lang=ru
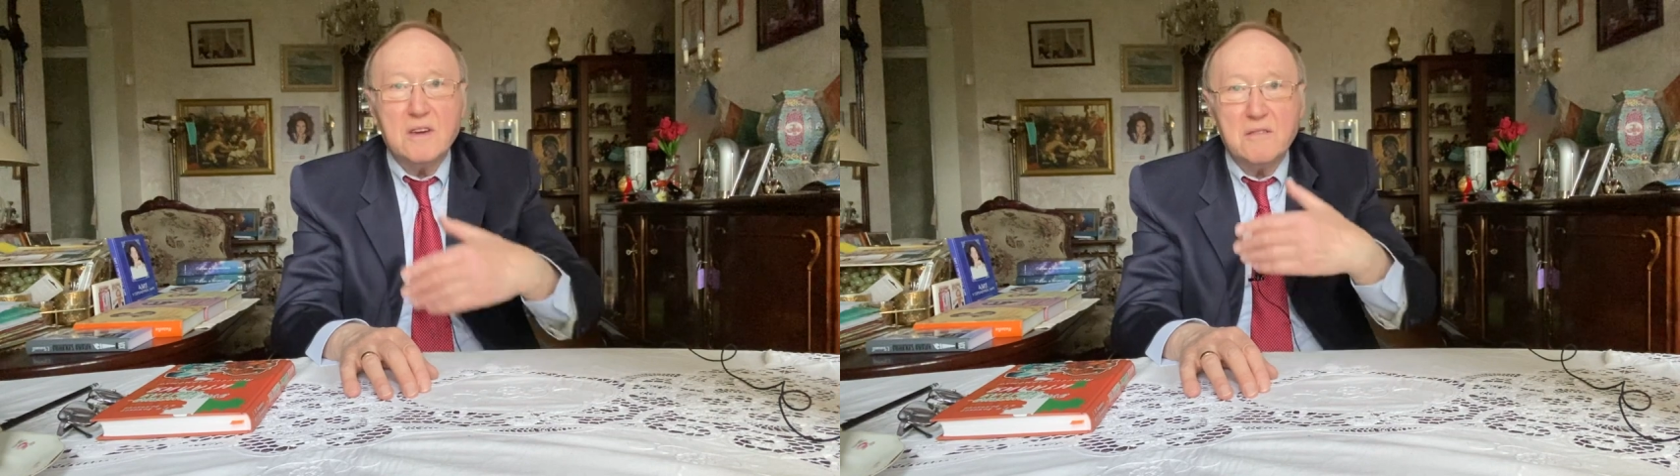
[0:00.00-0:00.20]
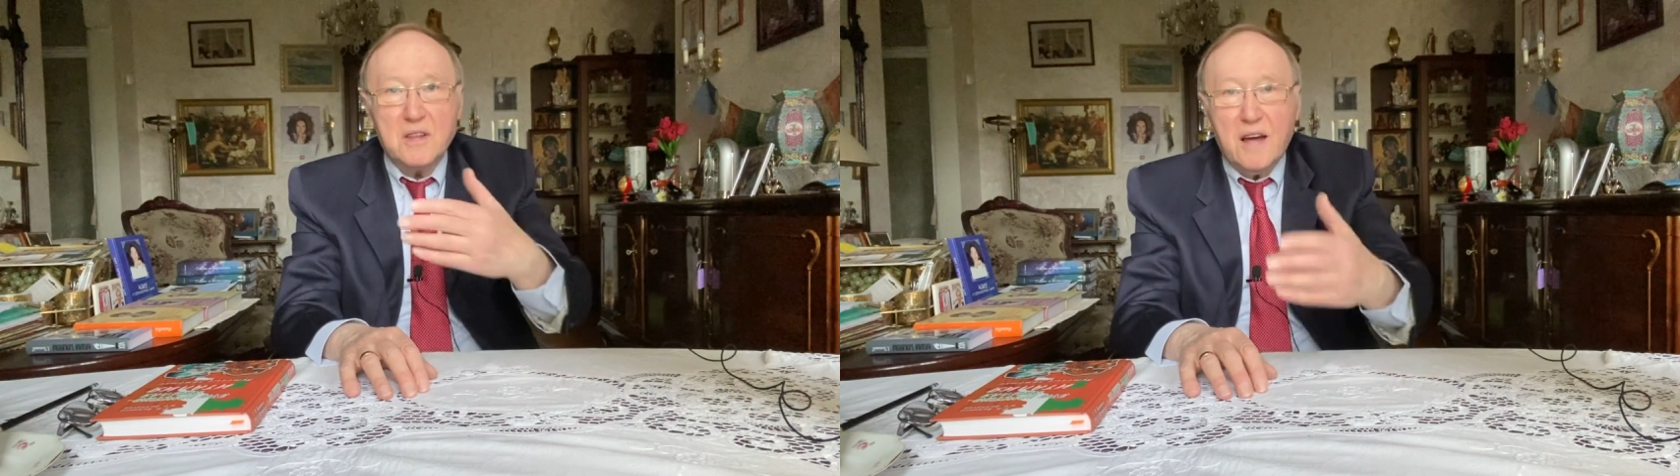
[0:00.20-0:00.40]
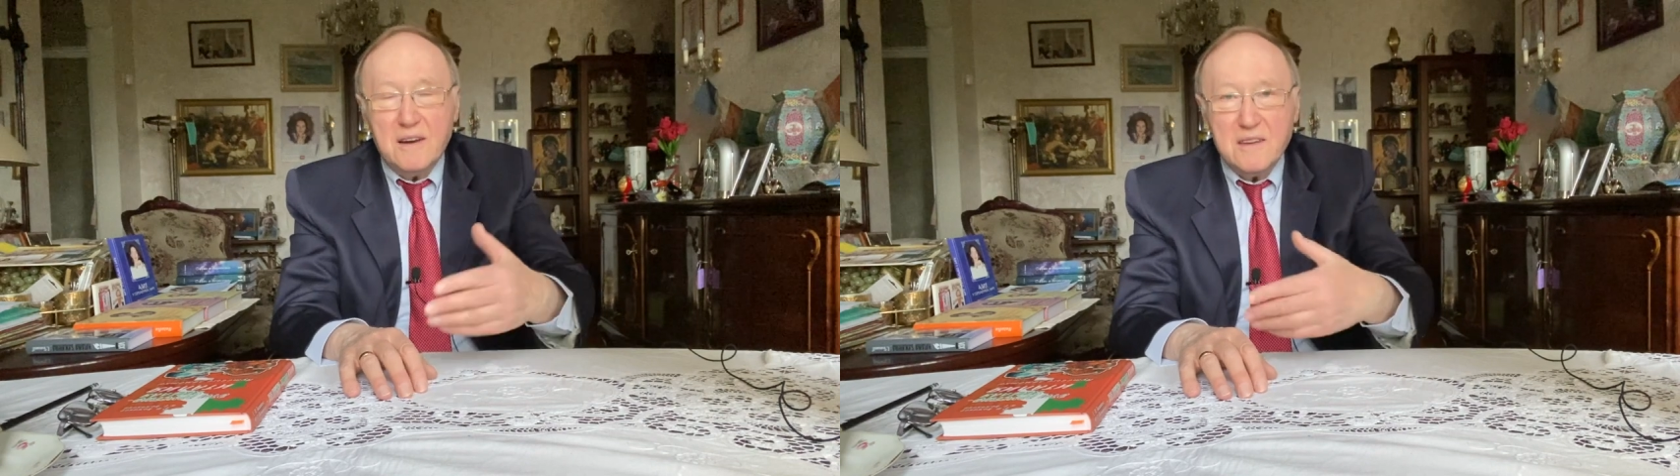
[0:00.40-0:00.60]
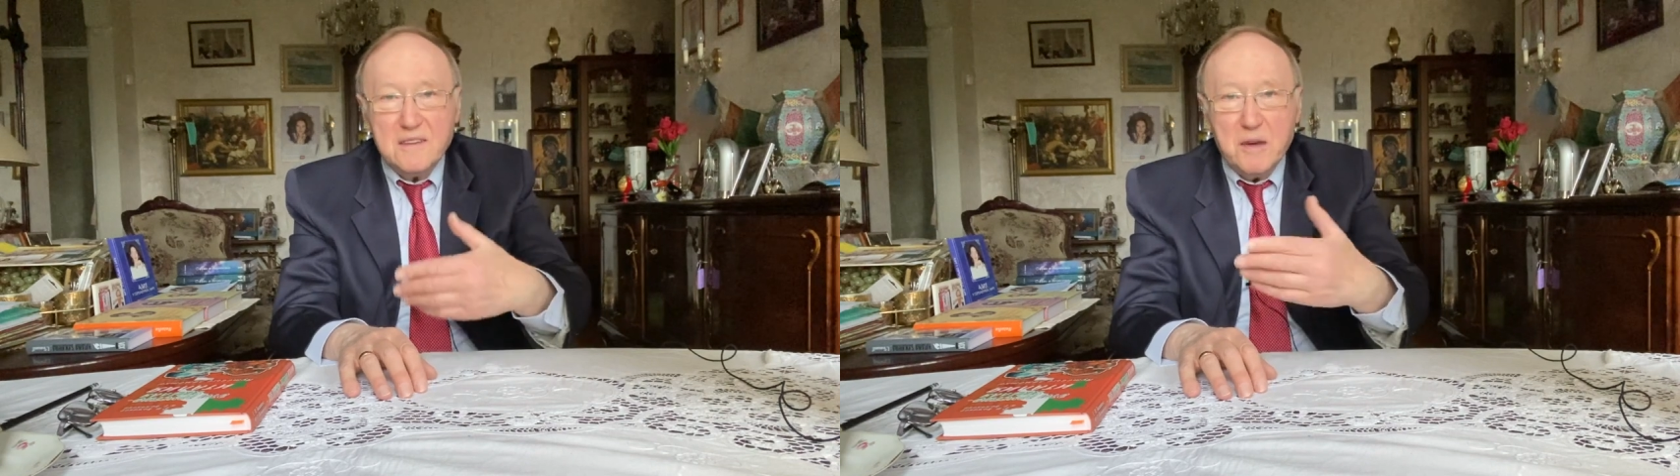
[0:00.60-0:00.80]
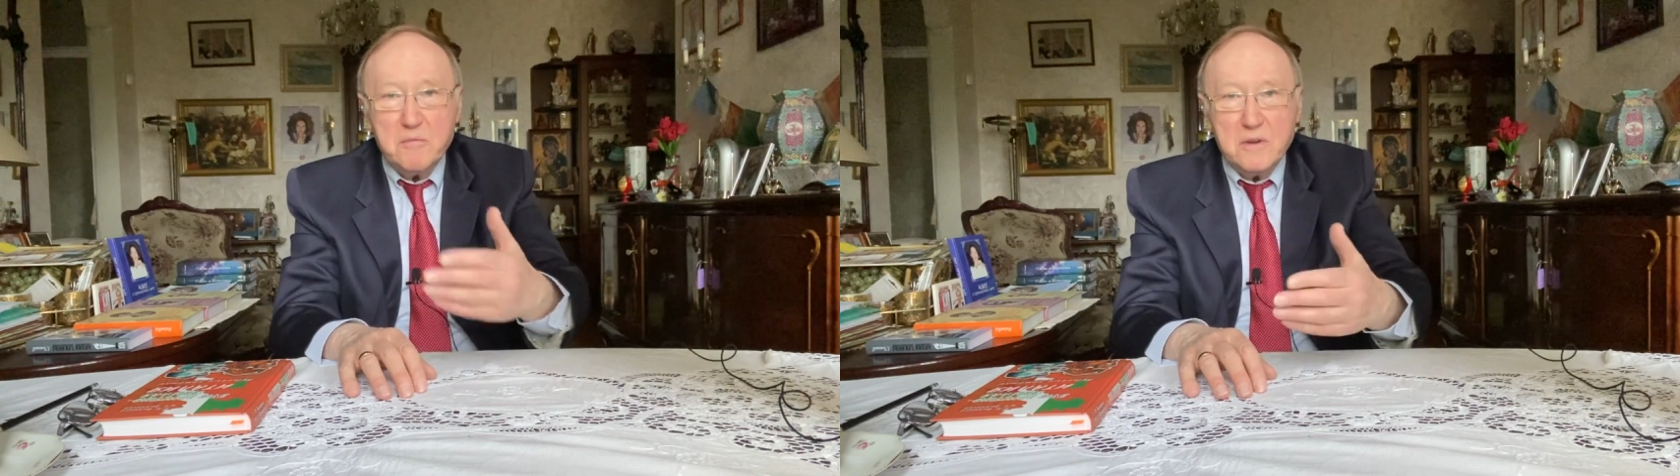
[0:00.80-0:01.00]
В Италии
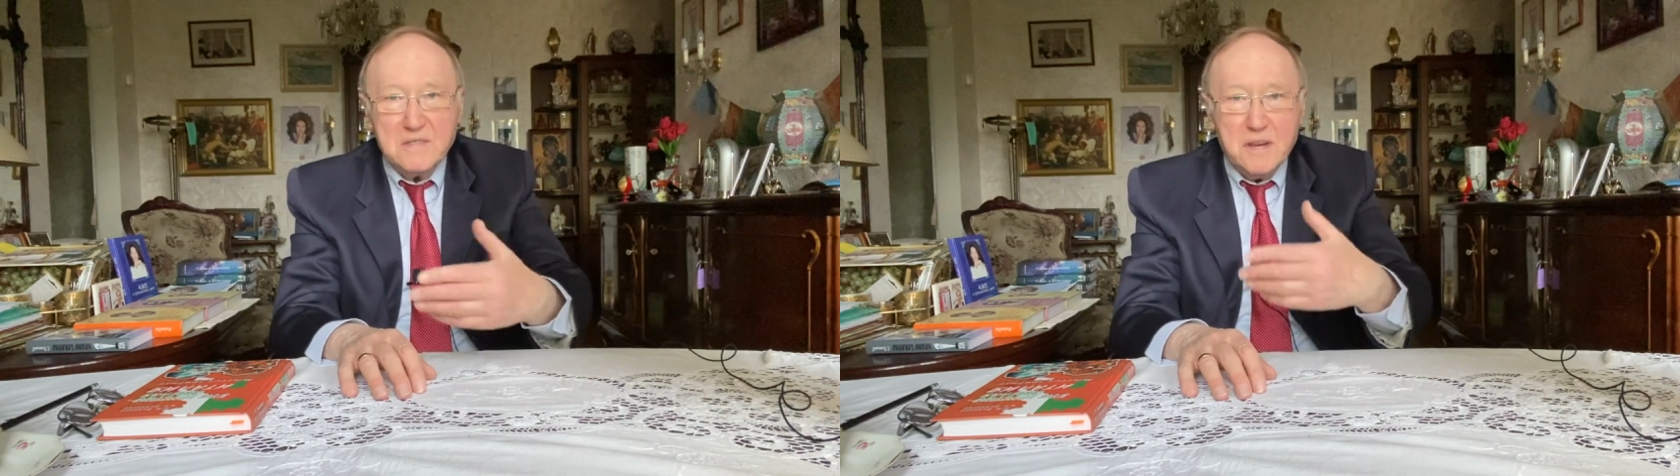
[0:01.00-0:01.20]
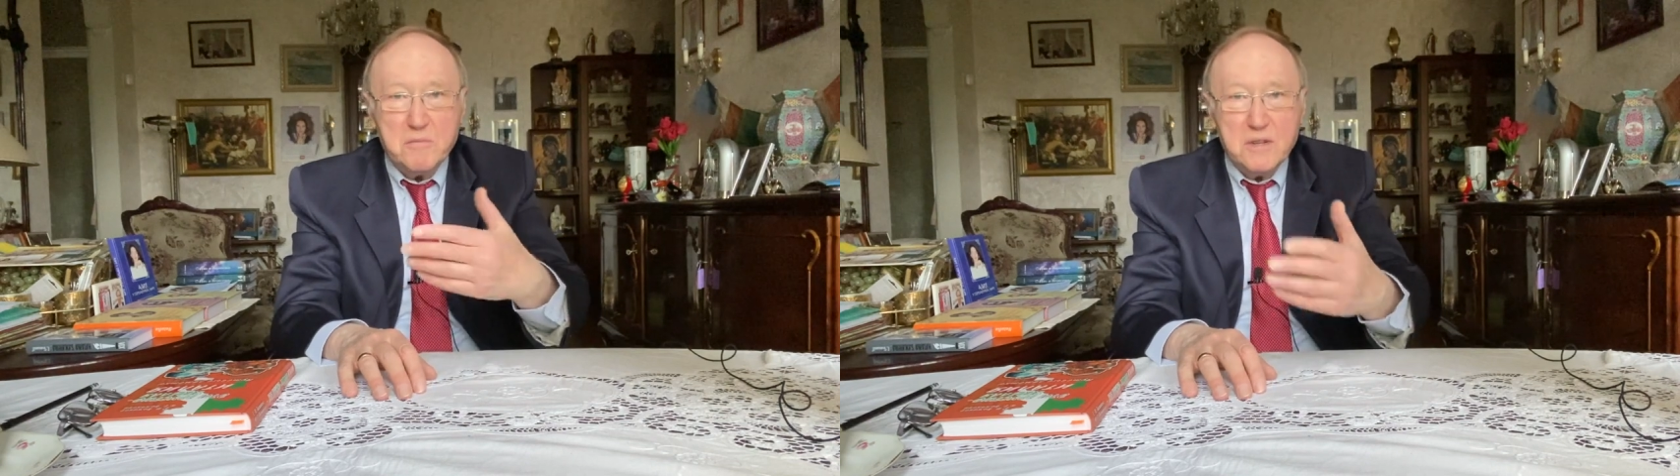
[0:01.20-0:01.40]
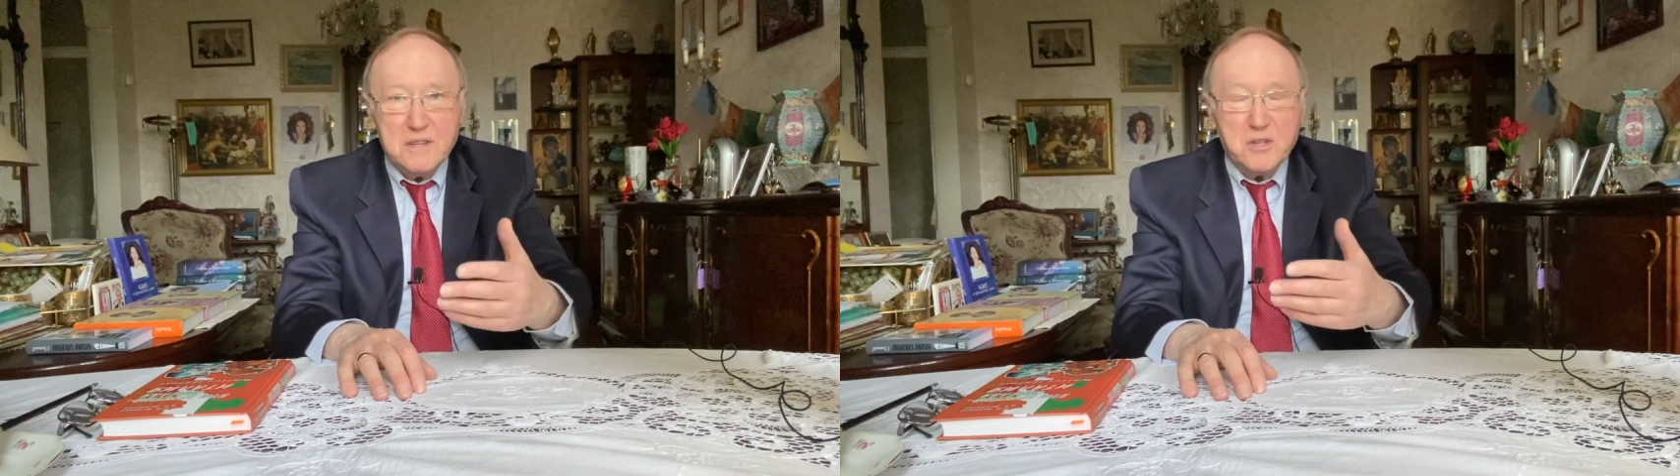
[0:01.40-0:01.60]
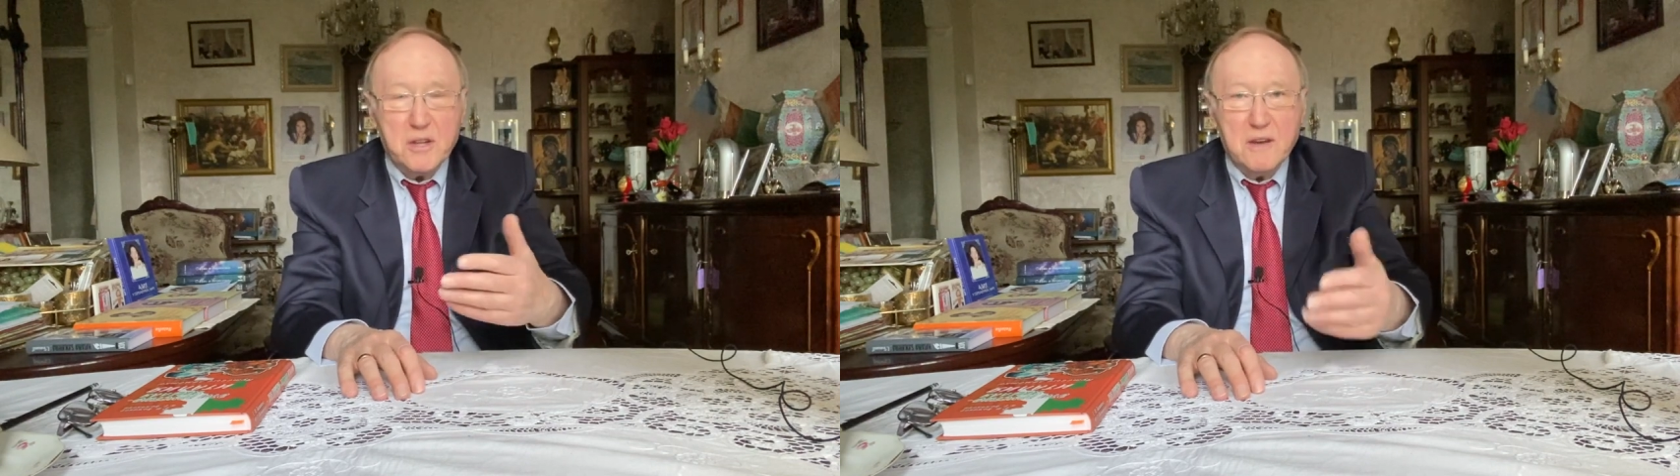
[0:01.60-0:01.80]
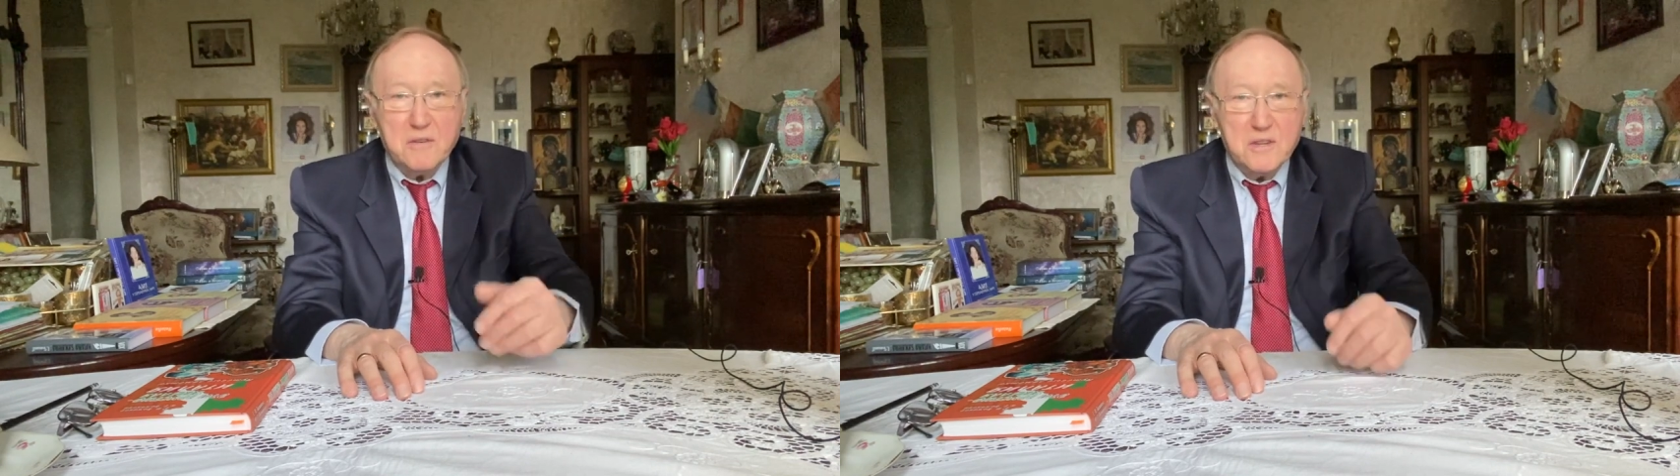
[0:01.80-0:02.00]
тем, семьи
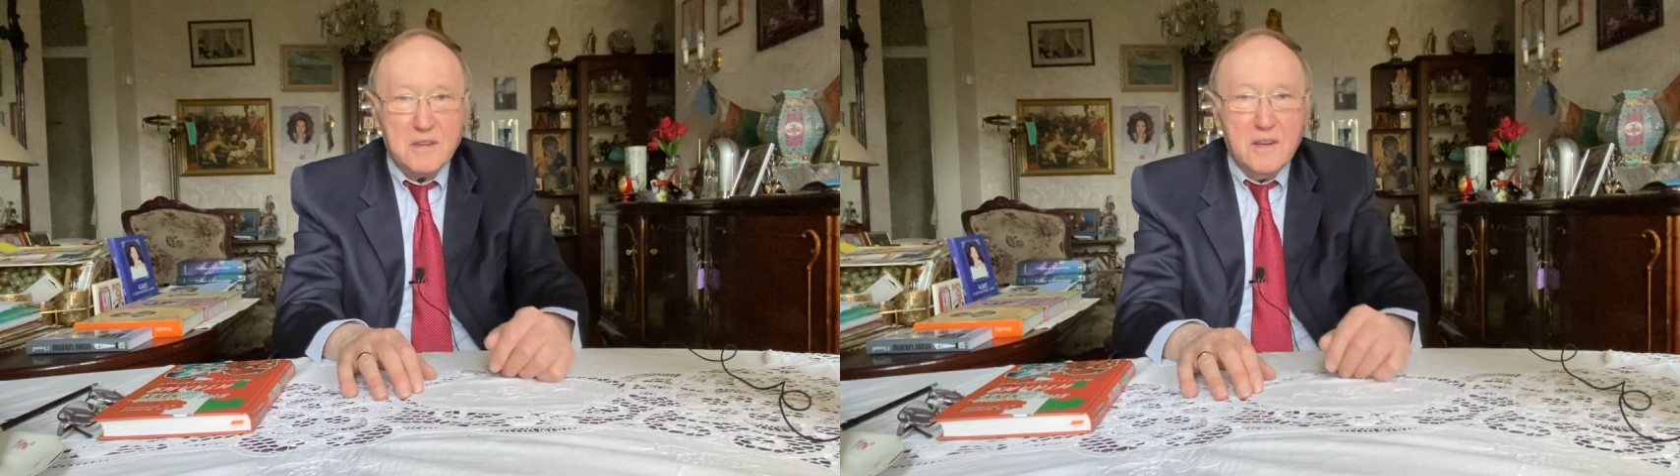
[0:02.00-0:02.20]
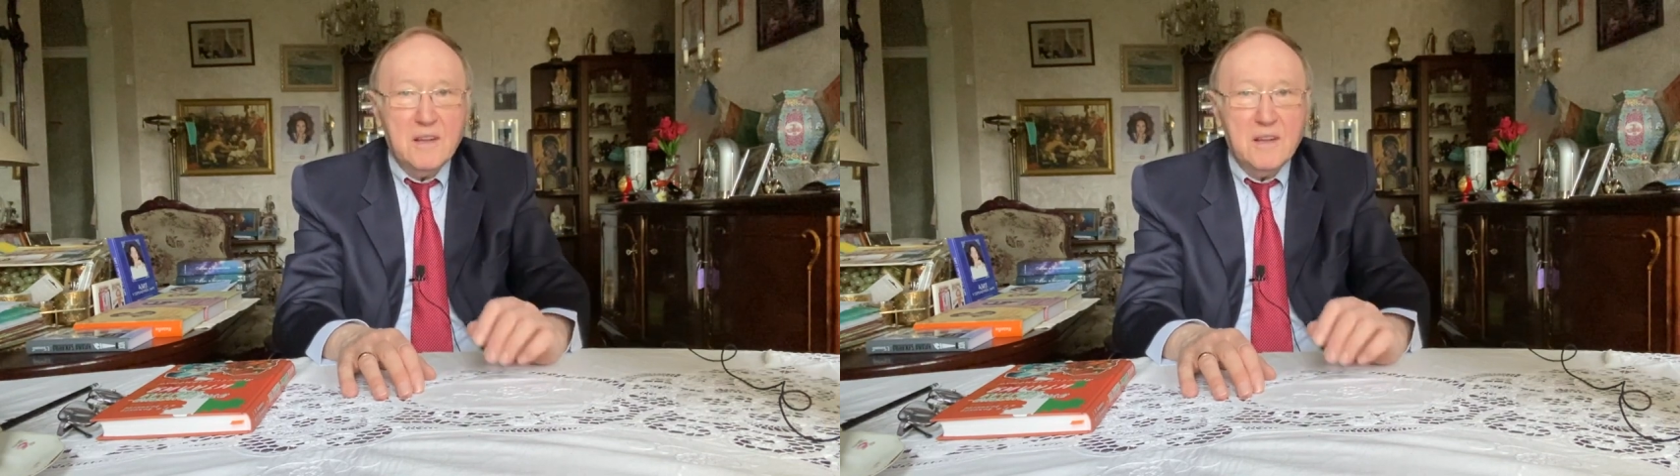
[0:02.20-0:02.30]
начинают